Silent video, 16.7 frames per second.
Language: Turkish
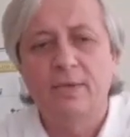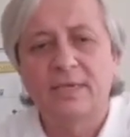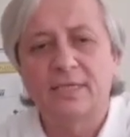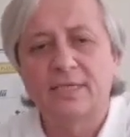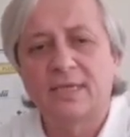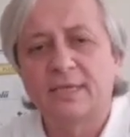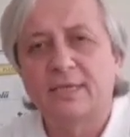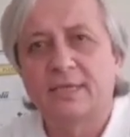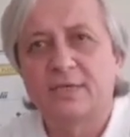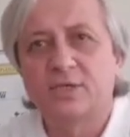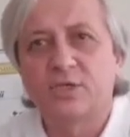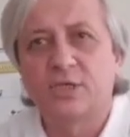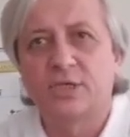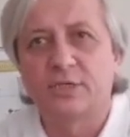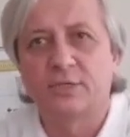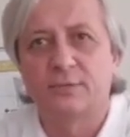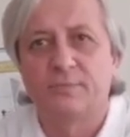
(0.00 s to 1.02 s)
Bakın
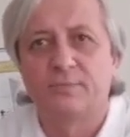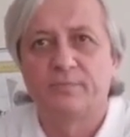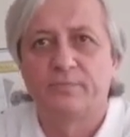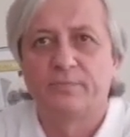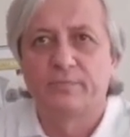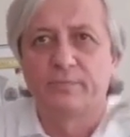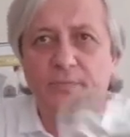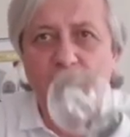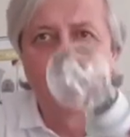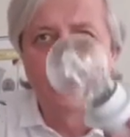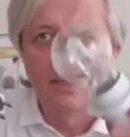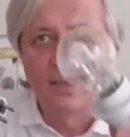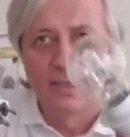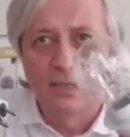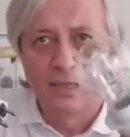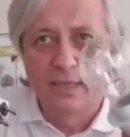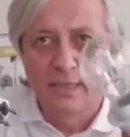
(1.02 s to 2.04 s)
arkadaşlar.
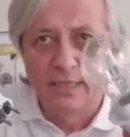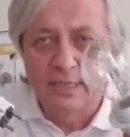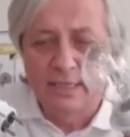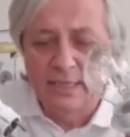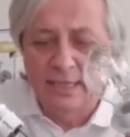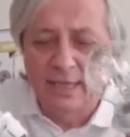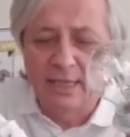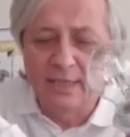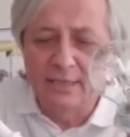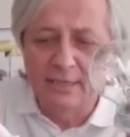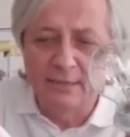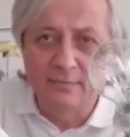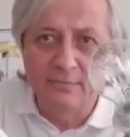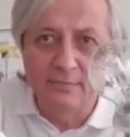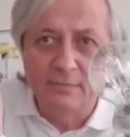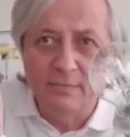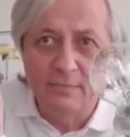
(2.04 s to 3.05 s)
Yine
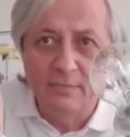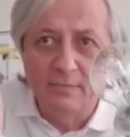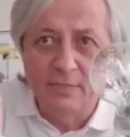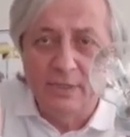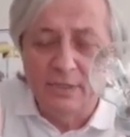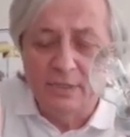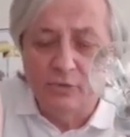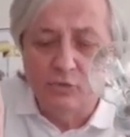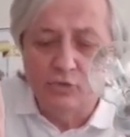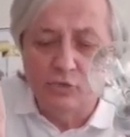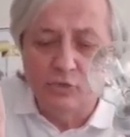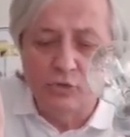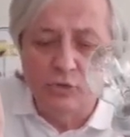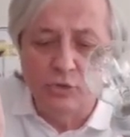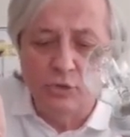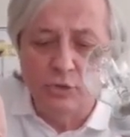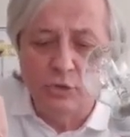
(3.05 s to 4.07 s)
aldım. Priz
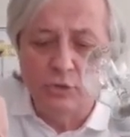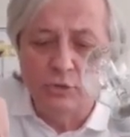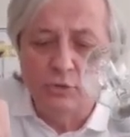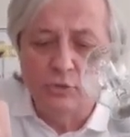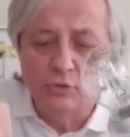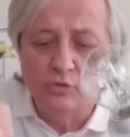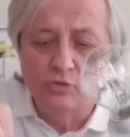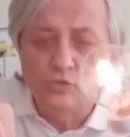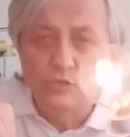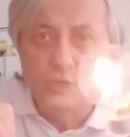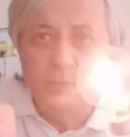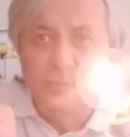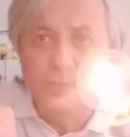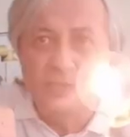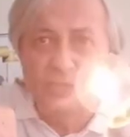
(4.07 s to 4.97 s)
gözüküyor. Suya